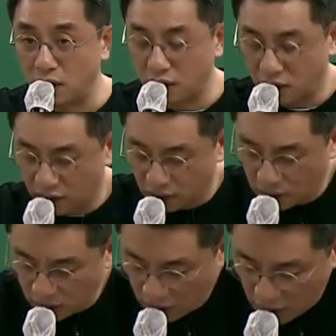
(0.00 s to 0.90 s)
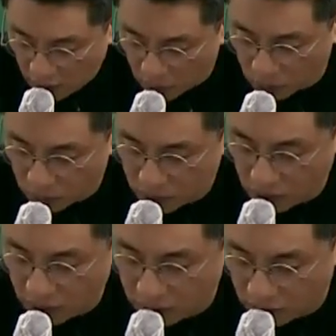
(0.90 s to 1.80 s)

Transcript: 어, 그래서 이건 틀린